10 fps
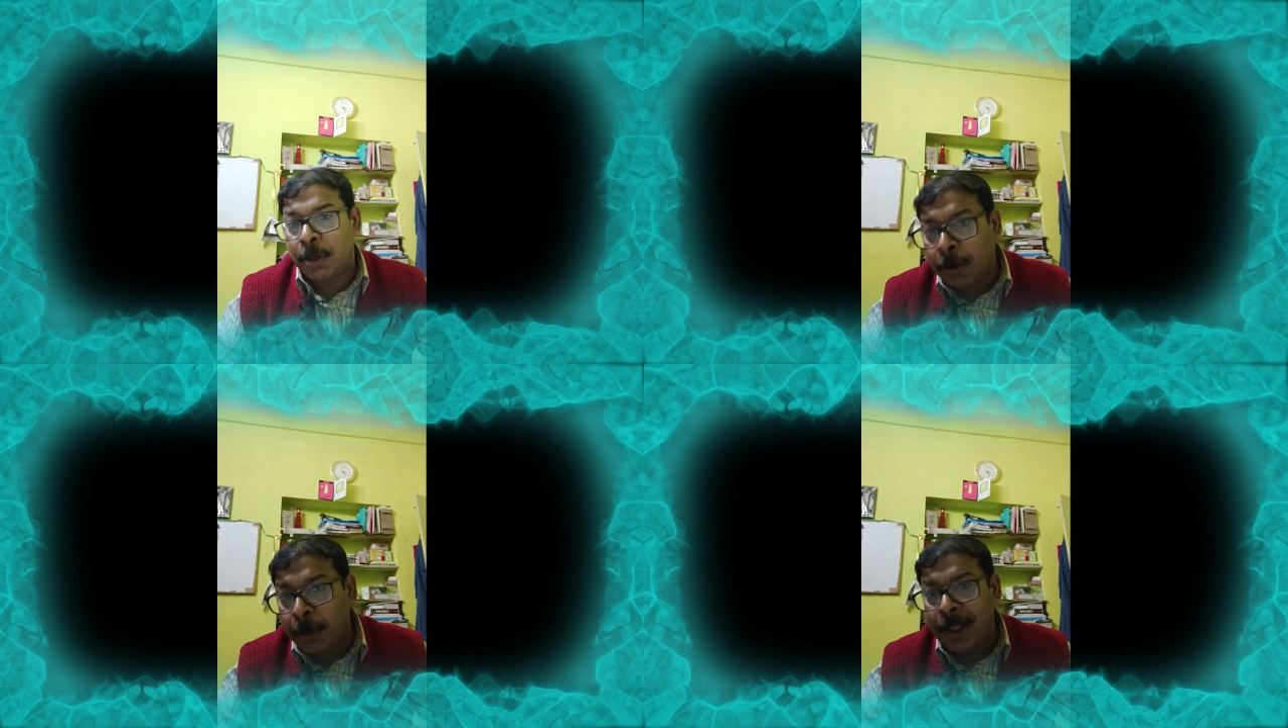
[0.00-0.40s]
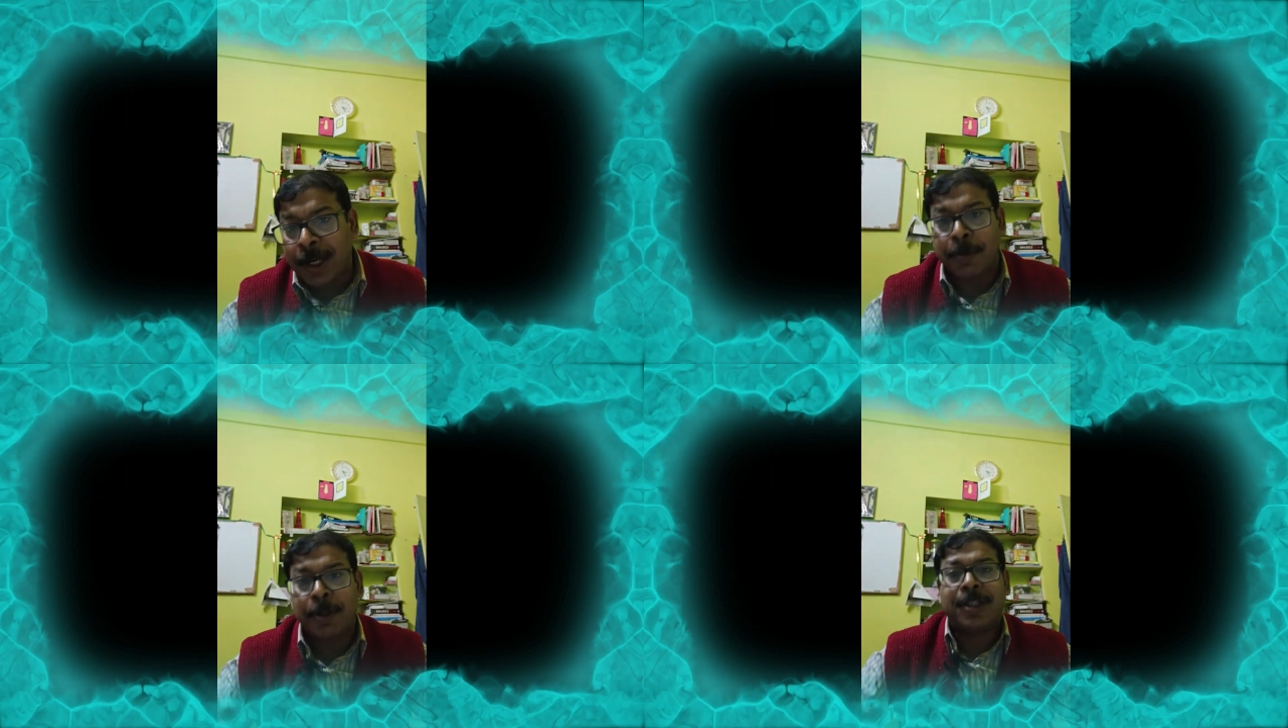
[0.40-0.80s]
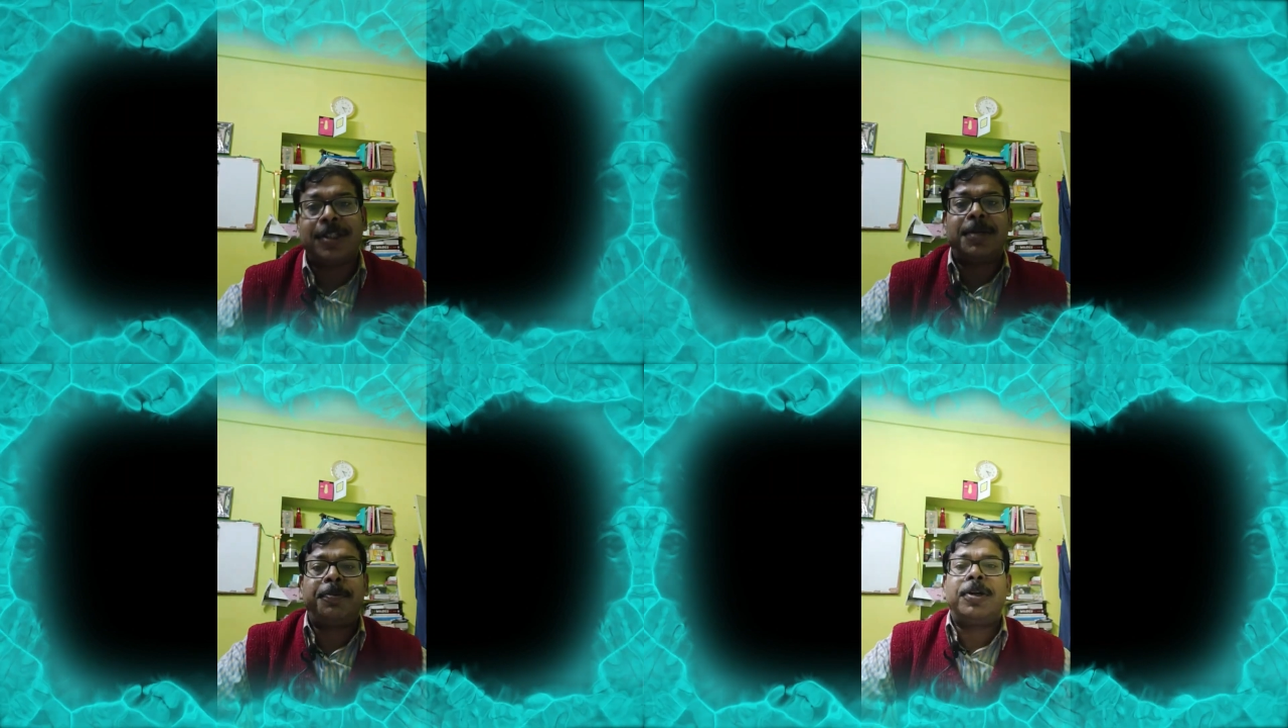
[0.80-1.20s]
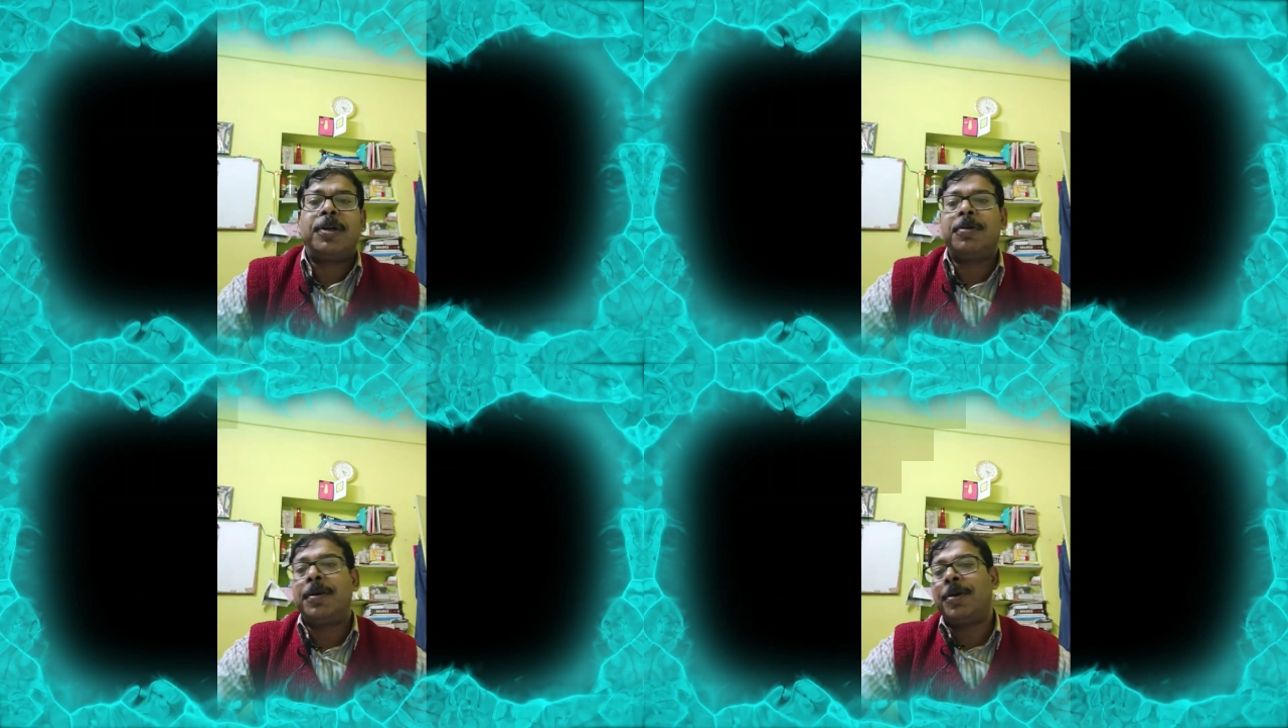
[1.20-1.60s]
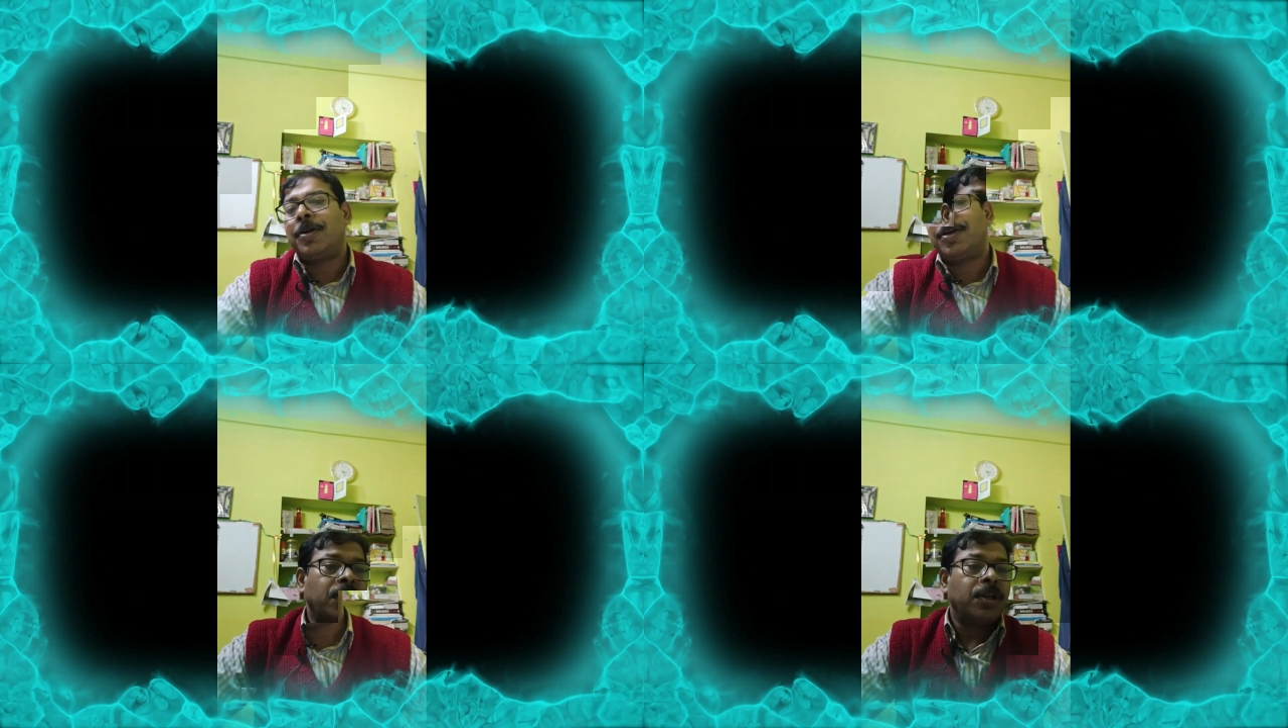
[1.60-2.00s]
দখলদারি বোঝাতে যে প্রোনাউন ব্যবহার
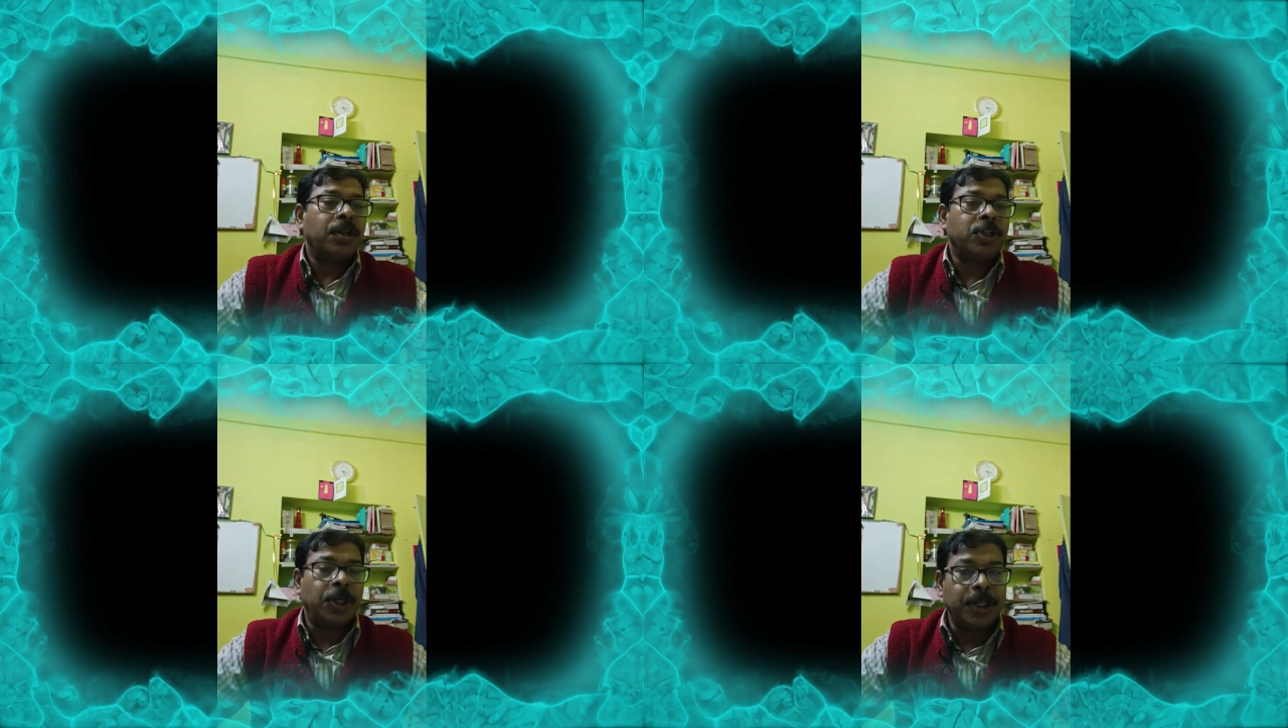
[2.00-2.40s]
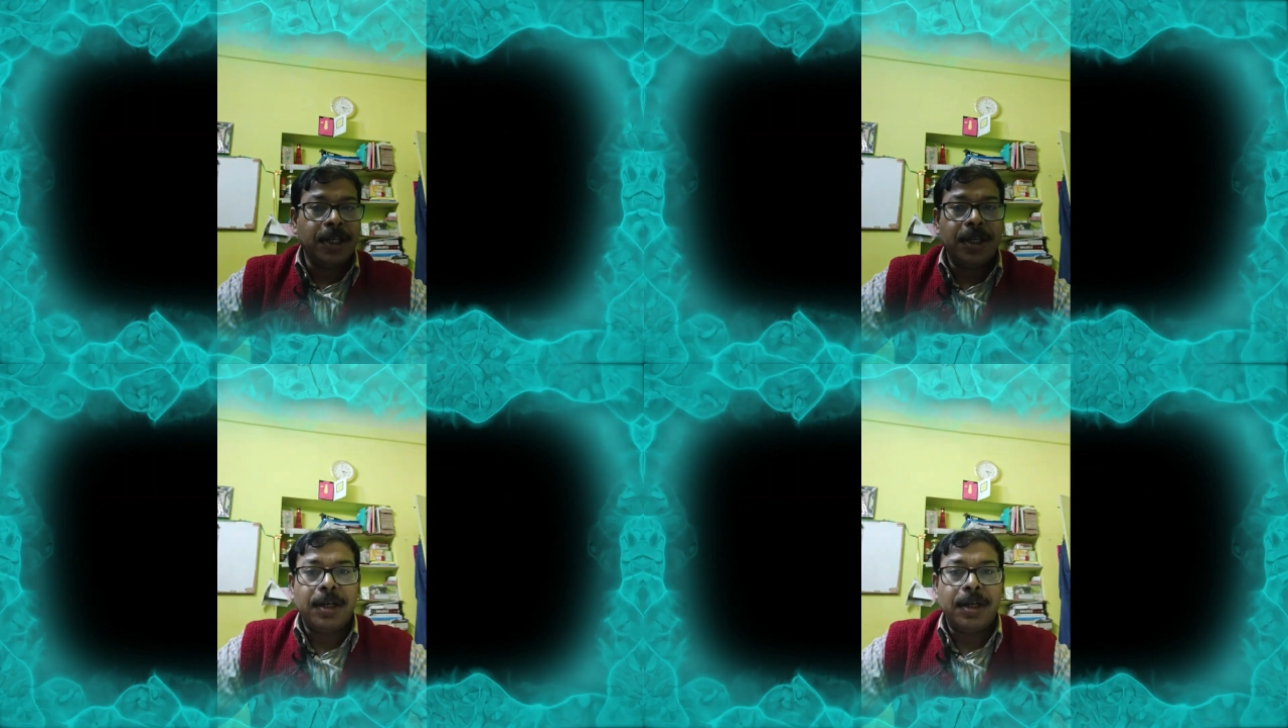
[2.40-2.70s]
করা হয় সরি